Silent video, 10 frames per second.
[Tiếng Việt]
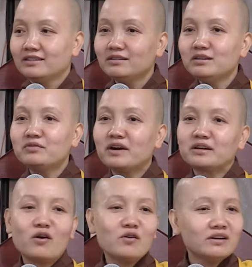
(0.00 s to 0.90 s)
Đó, Đức Phật
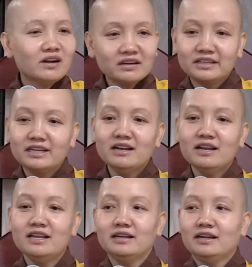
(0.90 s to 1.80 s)
nói rất là chí
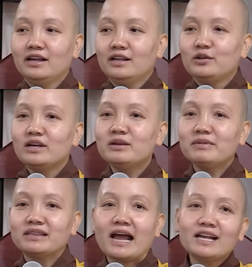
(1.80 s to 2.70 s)
lý. Nhiều khi
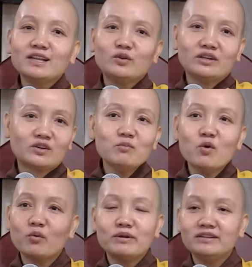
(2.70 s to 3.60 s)
mình thấy cái chuyện trói
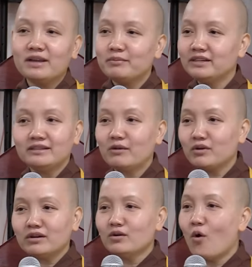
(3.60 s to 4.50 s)
buộc mình về mình
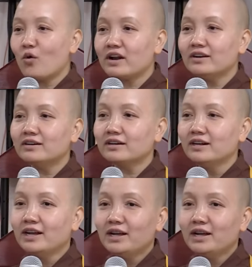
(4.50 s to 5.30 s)
không có ngộ ra được.